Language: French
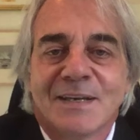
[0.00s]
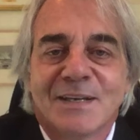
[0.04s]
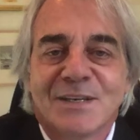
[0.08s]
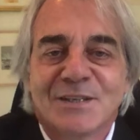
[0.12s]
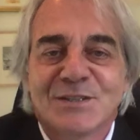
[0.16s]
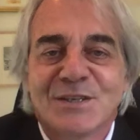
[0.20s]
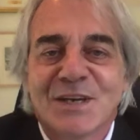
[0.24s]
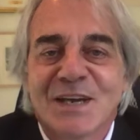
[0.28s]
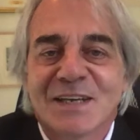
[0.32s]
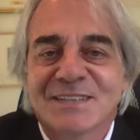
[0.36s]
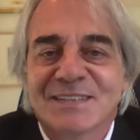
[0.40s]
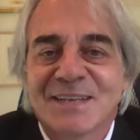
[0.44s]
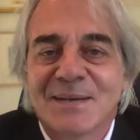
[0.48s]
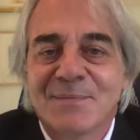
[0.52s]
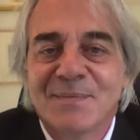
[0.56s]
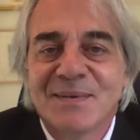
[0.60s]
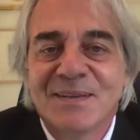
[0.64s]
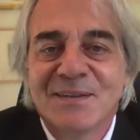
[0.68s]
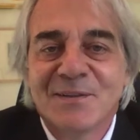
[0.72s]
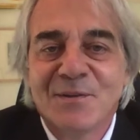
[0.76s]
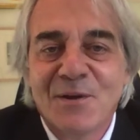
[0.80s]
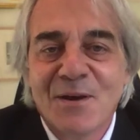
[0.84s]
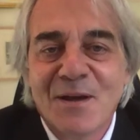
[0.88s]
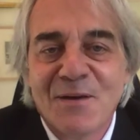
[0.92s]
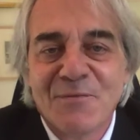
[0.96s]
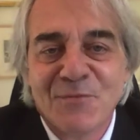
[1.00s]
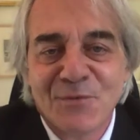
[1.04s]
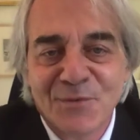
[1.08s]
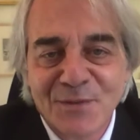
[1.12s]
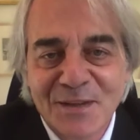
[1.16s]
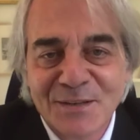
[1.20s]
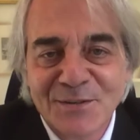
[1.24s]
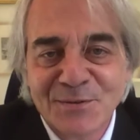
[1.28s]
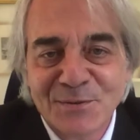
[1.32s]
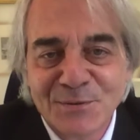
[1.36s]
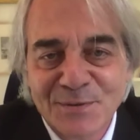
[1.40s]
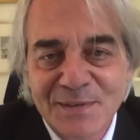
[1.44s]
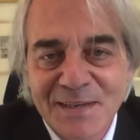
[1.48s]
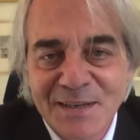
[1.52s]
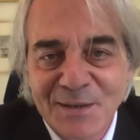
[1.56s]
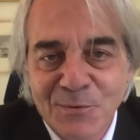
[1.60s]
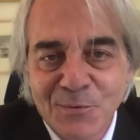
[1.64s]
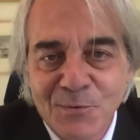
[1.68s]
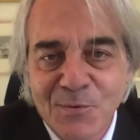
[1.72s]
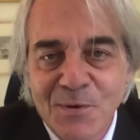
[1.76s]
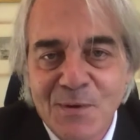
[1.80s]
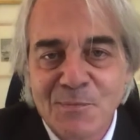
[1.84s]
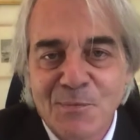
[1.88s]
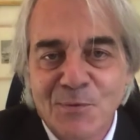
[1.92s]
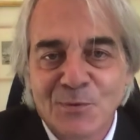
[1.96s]
Chers amis de la Fondation
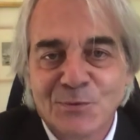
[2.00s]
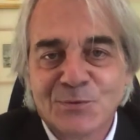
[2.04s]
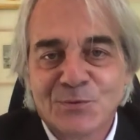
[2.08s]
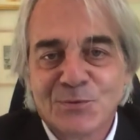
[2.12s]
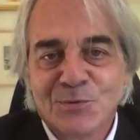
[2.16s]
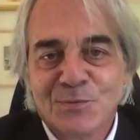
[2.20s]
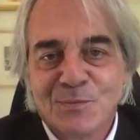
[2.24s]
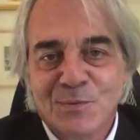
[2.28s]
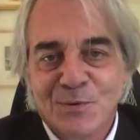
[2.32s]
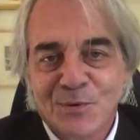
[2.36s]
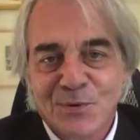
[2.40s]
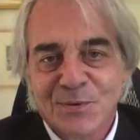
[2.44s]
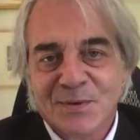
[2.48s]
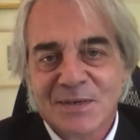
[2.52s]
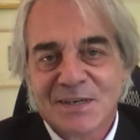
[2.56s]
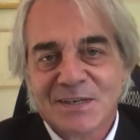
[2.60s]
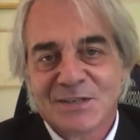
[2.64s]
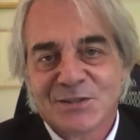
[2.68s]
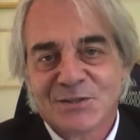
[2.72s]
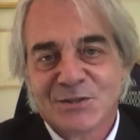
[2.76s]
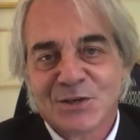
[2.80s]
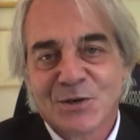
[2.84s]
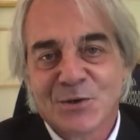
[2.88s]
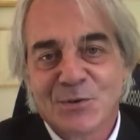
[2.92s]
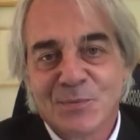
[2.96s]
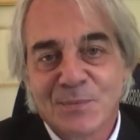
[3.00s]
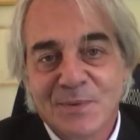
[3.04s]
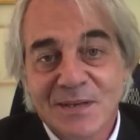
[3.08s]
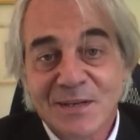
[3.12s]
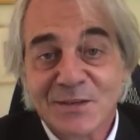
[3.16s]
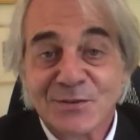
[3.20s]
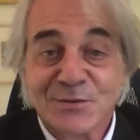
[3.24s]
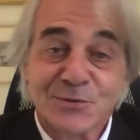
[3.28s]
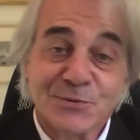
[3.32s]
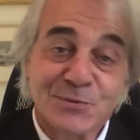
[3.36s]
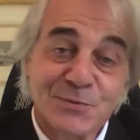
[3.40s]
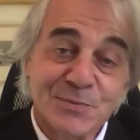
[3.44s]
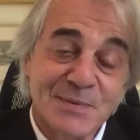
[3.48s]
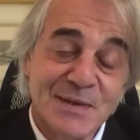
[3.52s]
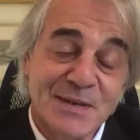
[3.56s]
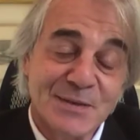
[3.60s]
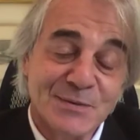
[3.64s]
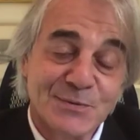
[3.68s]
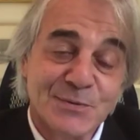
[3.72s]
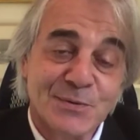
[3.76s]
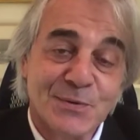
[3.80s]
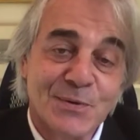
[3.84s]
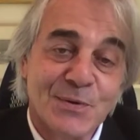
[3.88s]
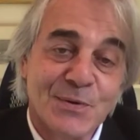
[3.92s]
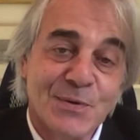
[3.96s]
Sainte-Croix, bonjour, mon nom est Jean Lemire, je suis bien
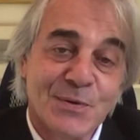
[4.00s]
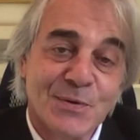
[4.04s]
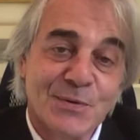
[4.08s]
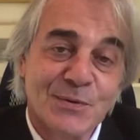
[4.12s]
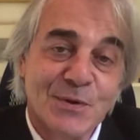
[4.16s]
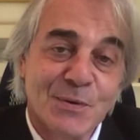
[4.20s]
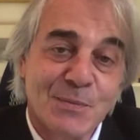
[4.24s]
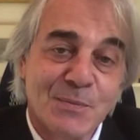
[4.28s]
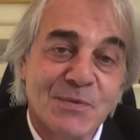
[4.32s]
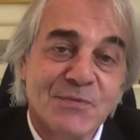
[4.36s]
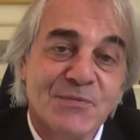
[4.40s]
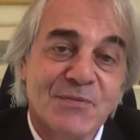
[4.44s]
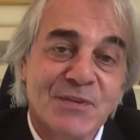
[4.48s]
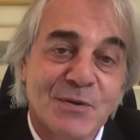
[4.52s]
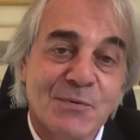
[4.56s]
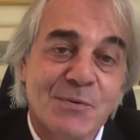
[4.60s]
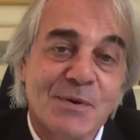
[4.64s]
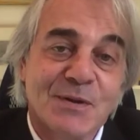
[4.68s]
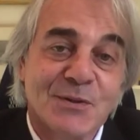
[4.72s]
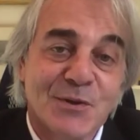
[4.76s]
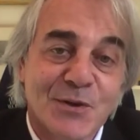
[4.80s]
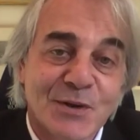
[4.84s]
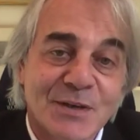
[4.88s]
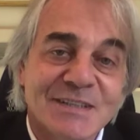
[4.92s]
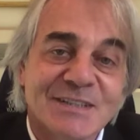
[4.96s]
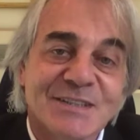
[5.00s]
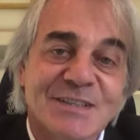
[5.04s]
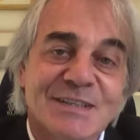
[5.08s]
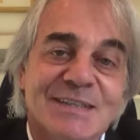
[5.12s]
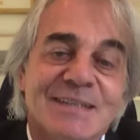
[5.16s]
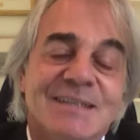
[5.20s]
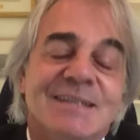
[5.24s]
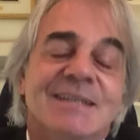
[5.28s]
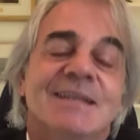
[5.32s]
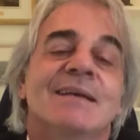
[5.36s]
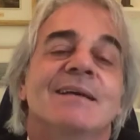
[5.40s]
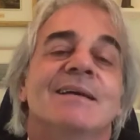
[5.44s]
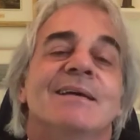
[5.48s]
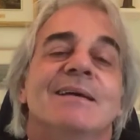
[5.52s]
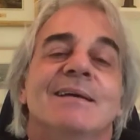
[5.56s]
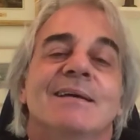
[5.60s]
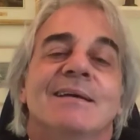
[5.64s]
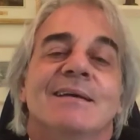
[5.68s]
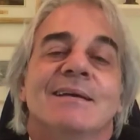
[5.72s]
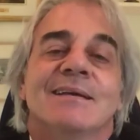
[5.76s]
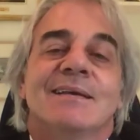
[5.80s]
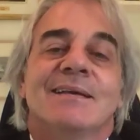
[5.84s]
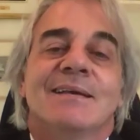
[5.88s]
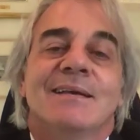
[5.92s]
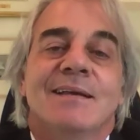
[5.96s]
sûr un Drummondvillois d'origine
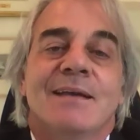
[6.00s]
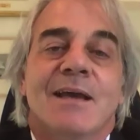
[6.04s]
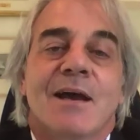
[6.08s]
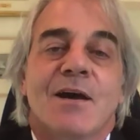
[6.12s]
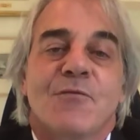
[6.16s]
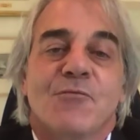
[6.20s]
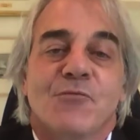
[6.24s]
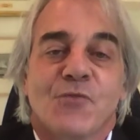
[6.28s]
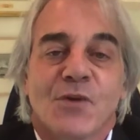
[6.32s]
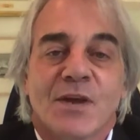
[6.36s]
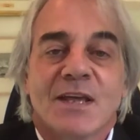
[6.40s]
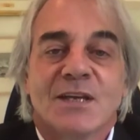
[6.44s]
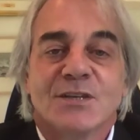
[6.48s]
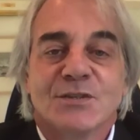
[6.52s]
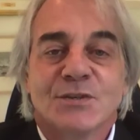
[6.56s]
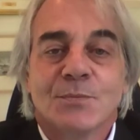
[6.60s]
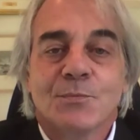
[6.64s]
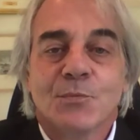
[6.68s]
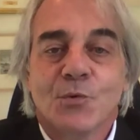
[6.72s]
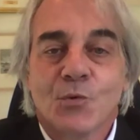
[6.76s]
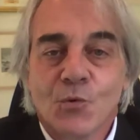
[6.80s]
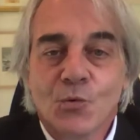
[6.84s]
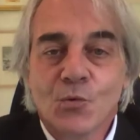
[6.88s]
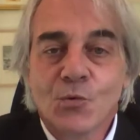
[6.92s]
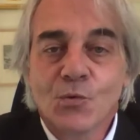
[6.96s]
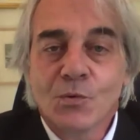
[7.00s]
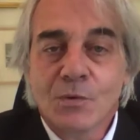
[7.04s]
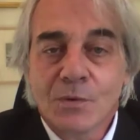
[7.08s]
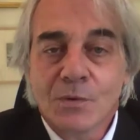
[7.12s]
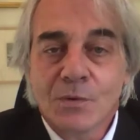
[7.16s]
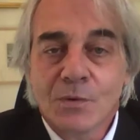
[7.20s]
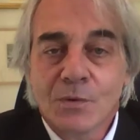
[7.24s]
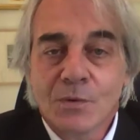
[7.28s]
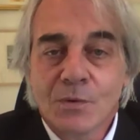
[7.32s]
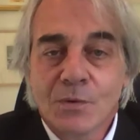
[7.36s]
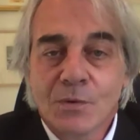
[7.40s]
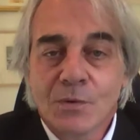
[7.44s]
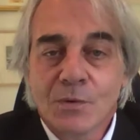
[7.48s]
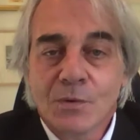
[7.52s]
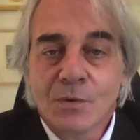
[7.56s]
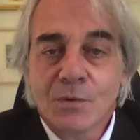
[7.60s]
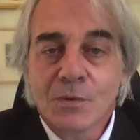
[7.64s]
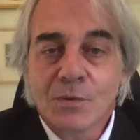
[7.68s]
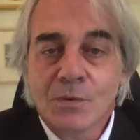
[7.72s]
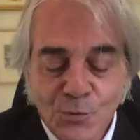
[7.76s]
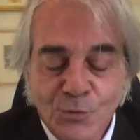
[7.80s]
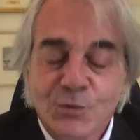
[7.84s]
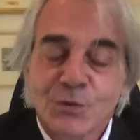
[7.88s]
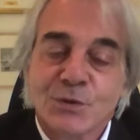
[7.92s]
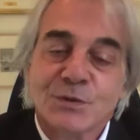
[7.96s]
qui a voyagé beaucoup euh, au
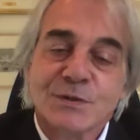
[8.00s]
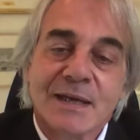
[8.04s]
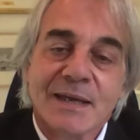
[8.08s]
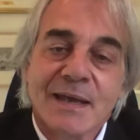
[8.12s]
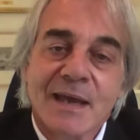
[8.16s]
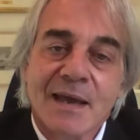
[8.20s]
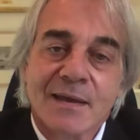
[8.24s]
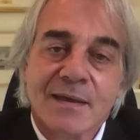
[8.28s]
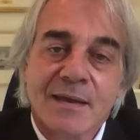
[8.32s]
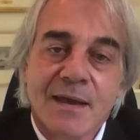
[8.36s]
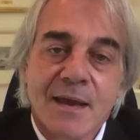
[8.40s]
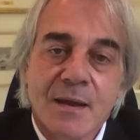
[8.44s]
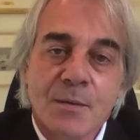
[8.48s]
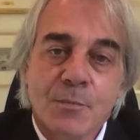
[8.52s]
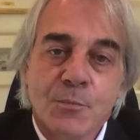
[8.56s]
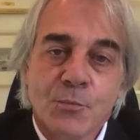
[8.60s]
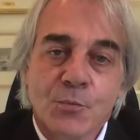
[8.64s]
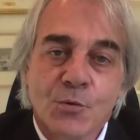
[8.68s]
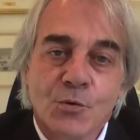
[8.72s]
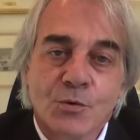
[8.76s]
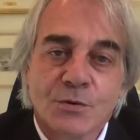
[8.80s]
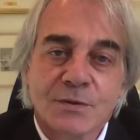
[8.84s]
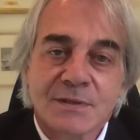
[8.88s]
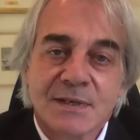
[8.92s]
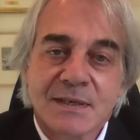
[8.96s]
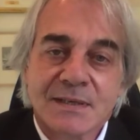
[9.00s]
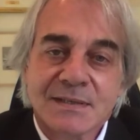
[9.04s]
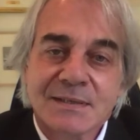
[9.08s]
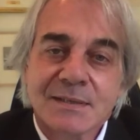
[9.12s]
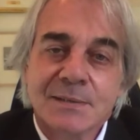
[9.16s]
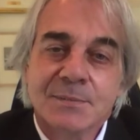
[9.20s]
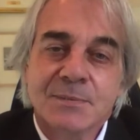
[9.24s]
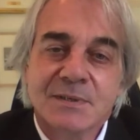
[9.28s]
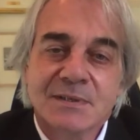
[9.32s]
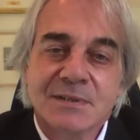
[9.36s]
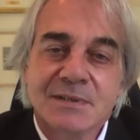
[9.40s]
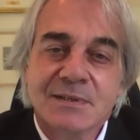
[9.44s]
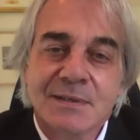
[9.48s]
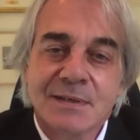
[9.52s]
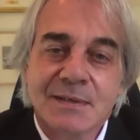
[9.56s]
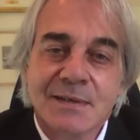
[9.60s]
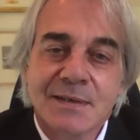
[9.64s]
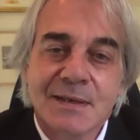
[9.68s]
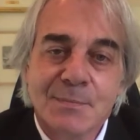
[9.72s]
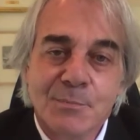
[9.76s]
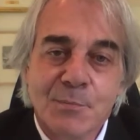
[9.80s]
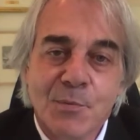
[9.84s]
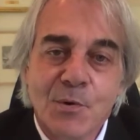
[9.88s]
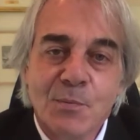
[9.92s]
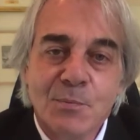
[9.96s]
cours de sa carrière pour sensibiliser
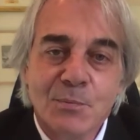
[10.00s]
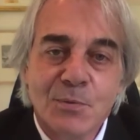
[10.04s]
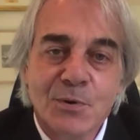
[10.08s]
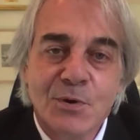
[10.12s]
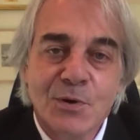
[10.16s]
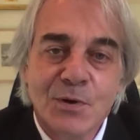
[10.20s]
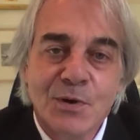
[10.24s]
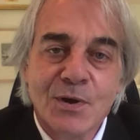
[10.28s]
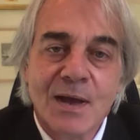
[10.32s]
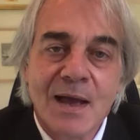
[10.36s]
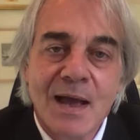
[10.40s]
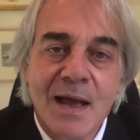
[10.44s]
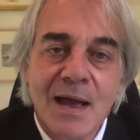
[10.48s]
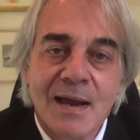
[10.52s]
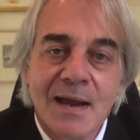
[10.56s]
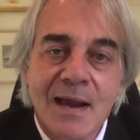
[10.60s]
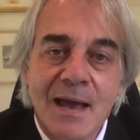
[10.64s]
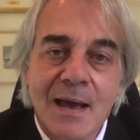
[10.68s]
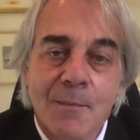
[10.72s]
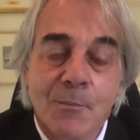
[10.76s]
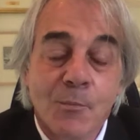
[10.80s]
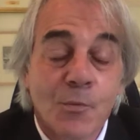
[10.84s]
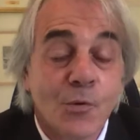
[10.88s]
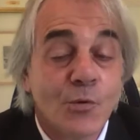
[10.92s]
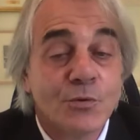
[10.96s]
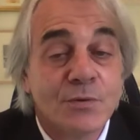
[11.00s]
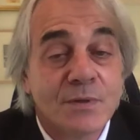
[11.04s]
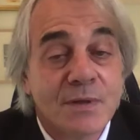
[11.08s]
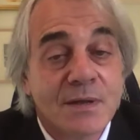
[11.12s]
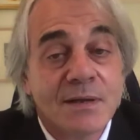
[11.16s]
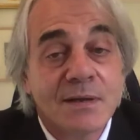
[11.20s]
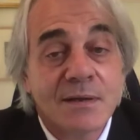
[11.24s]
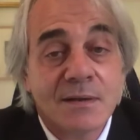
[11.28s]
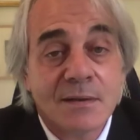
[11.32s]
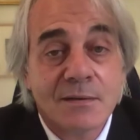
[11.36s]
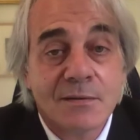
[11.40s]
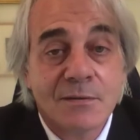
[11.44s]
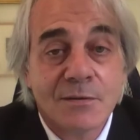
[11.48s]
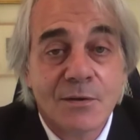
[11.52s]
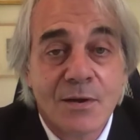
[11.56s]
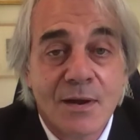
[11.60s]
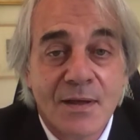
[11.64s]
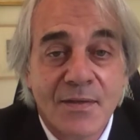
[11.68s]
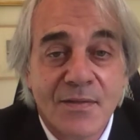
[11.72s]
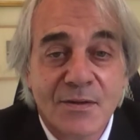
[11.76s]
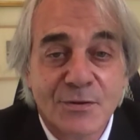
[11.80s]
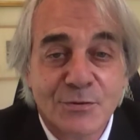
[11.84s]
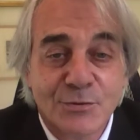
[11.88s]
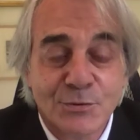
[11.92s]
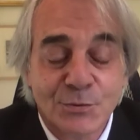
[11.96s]
les peuples à la beauté de la
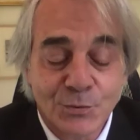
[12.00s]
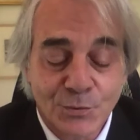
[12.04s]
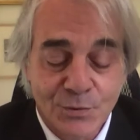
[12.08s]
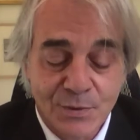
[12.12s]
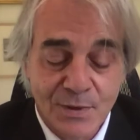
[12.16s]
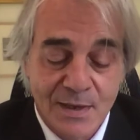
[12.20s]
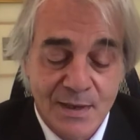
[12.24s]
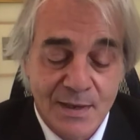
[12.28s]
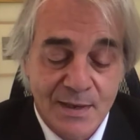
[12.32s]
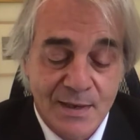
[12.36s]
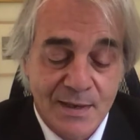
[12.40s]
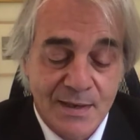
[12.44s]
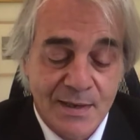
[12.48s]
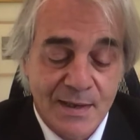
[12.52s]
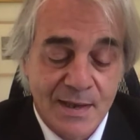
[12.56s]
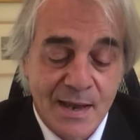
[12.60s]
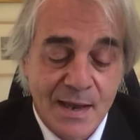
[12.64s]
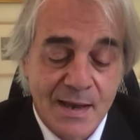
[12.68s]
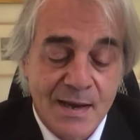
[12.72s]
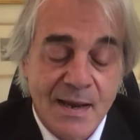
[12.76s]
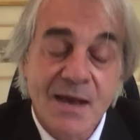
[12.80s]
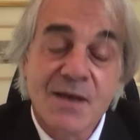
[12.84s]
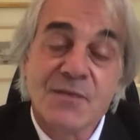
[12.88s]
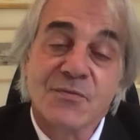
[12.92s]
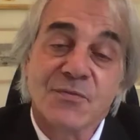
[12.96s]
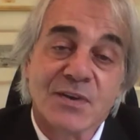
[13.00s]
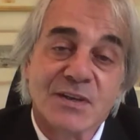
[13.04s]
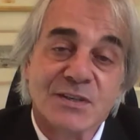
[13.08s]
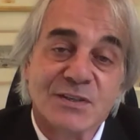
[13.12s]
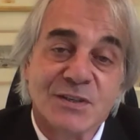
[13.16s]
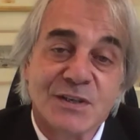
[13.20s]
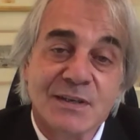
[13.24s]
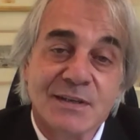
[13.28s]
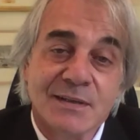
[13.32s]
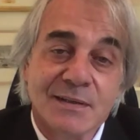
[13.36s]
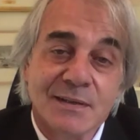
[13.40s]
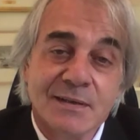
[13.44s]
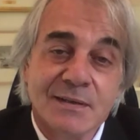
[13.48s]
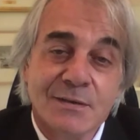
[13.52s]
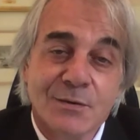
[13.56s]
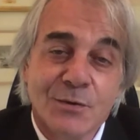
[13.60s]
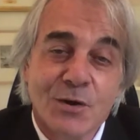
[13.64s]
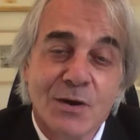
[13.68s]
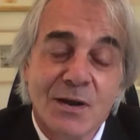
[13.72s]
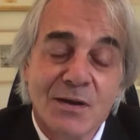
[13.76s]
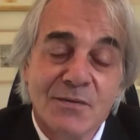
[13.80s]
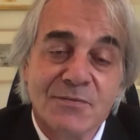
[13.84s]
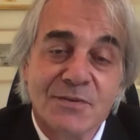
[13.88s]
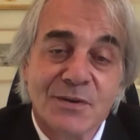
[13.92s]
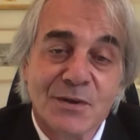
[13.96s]
nature et à la fragilité de
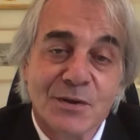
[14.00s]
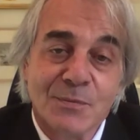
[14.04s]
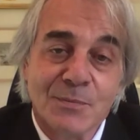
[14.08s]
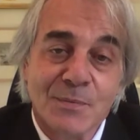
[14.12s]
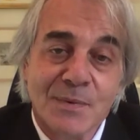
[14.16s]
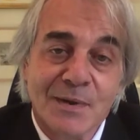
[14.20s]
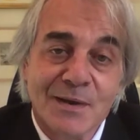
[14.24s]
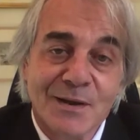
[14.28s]
l'environnement.